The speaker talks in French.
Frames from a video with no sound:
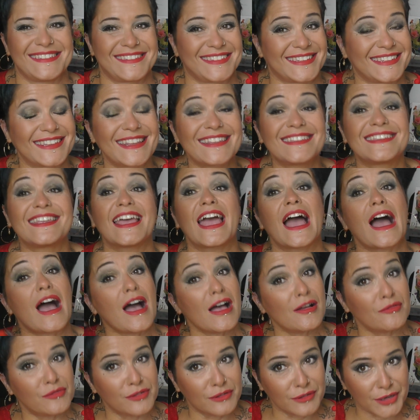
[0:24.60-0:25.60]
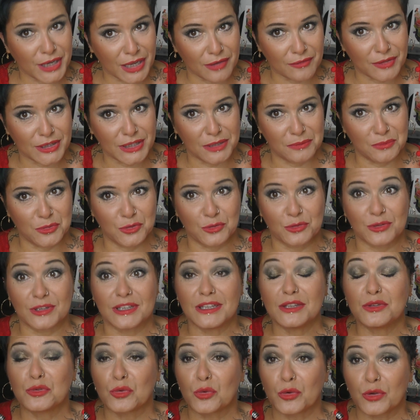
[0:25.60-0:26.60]
c'était avant KVD
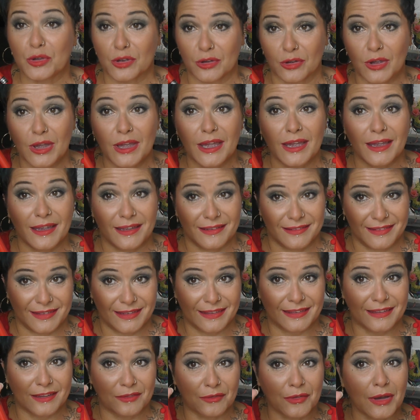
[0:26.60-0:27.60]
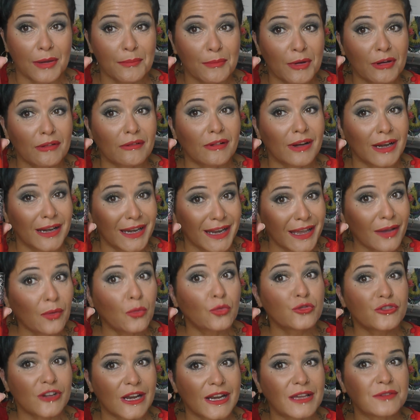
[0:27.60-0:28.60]
Beauty, donc c'était vraiment les
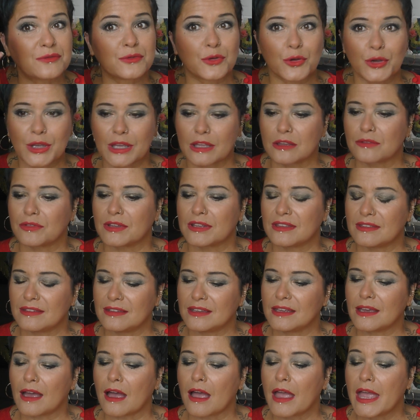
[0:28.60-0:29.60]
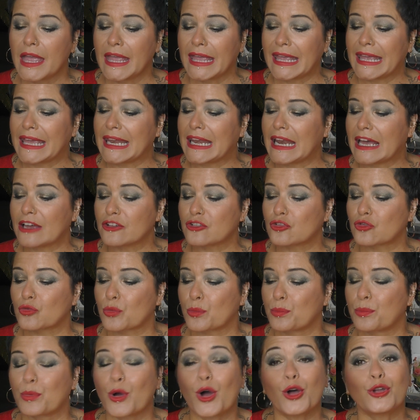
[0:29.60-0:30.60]
rouges à lèvres de Kat Et là, je
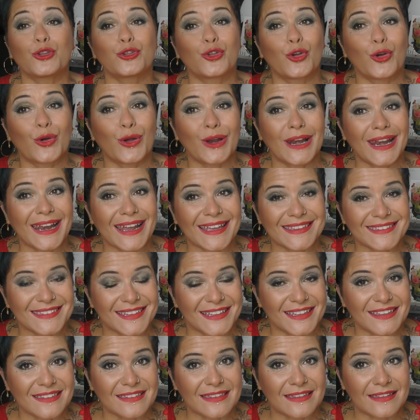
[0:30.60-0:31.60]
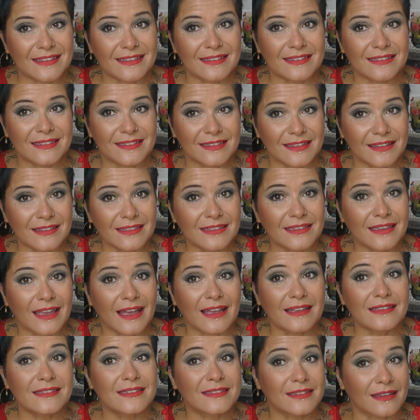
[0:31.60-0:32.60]
porte la teinte
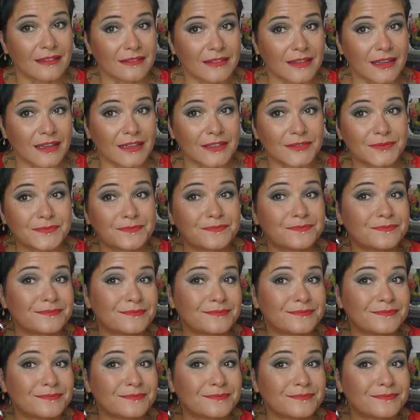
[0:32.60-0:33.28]
Santa Sandra.